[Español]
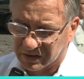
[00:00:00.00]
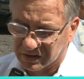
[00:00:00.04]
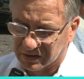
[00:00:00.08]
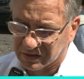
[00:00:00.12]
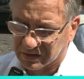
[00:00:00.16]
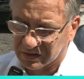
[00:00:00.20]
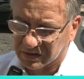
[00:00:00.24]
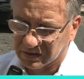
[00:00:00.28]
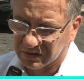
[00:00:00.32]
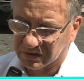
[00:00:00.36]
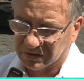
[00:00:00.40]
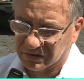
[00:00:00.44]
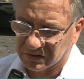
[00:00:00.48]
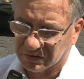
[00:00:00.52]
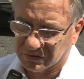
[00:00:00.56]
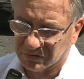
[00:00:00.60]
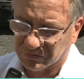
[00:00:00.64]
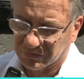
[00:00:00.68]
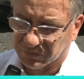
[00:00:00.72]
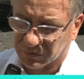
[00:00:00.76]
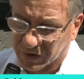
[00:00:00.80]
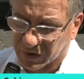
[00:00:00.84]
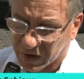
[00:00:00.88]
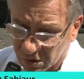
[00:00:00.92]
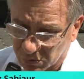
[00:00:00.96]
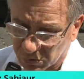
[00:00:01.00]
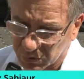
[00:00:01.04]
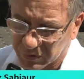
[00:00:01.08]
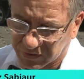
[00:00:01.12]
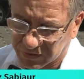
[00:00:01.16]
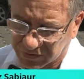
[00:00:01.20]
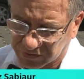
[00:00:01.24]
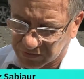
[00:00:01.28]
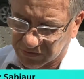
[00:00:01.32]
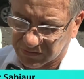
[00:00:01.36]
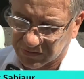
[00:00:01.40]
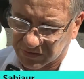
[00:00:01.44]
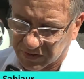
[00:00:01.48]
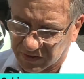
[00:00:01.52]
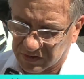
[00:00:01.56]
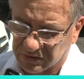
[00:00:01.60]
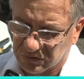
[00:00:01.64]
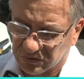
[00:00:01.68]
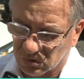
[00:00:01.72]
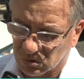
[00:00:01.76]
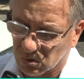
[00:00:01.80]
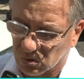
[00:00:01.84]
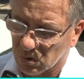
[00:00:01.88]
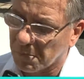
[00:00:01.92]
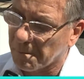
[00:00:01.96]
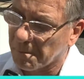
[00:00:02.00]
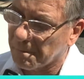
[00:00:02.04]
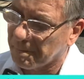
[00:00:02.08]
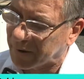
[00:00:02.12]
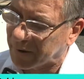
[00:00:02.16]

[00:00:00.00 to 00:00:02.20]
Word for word: eh, fraudes que se hizo con